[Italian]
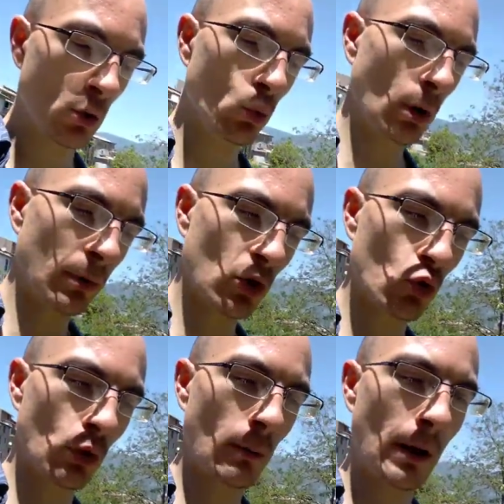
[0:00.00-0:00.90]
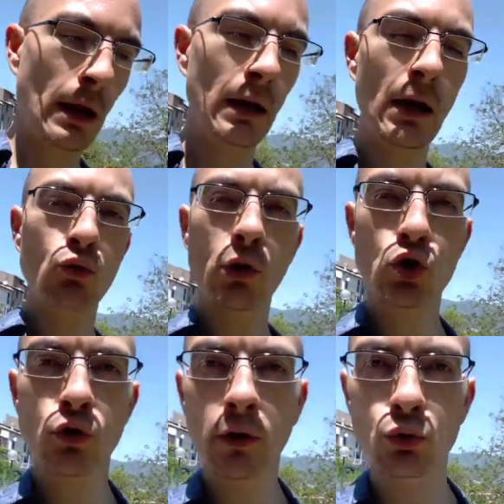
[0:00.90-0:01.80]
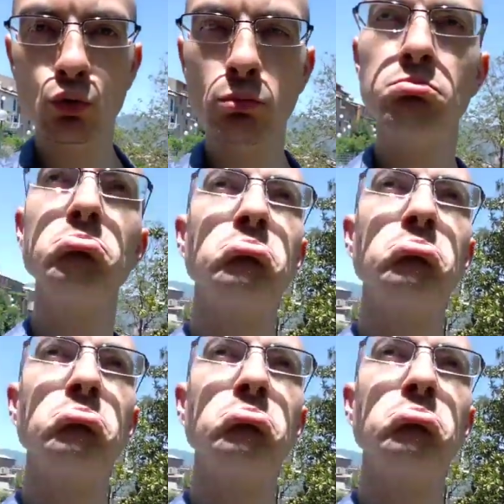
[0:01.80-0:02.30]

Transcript: Una persona magari nella sua gioventù